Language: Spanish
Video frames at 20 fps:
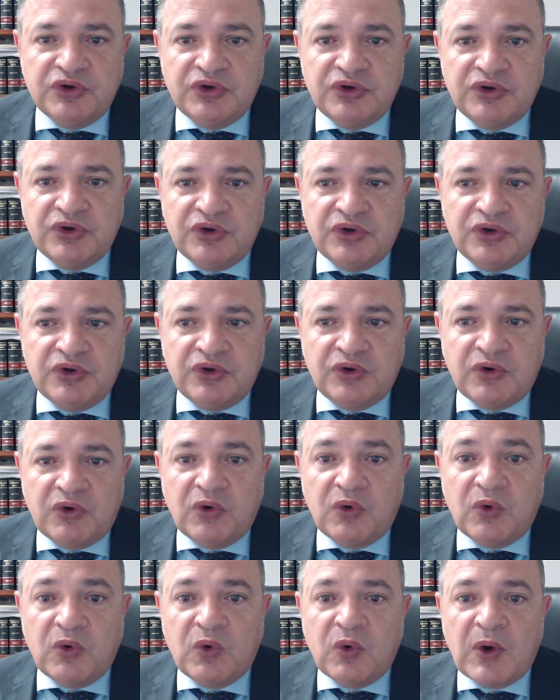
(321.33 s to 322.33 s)
eh,
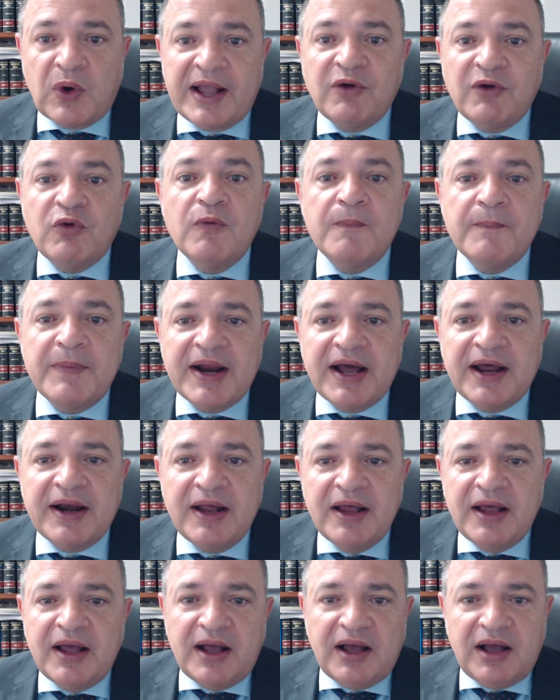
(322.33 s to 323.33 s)
o, a
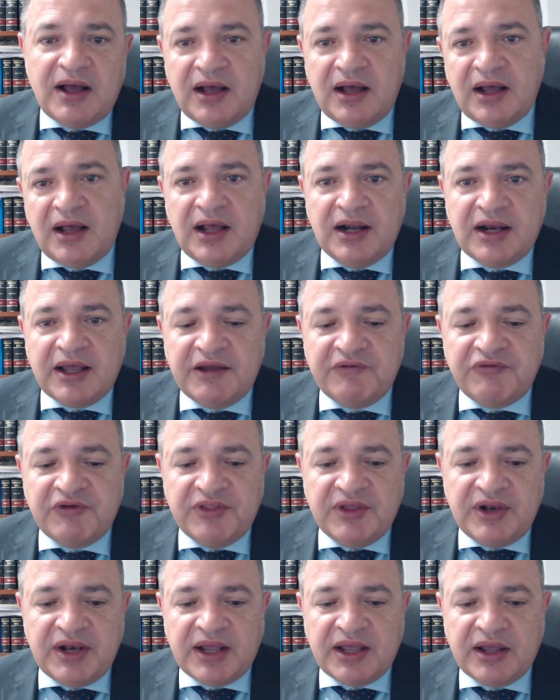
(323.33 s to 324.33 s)
encumbrar al
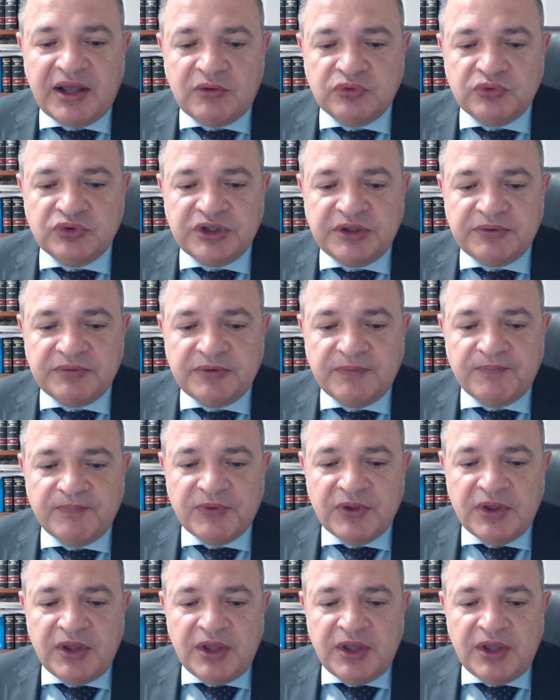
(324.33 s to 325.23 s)
jefe del Ejecutivo.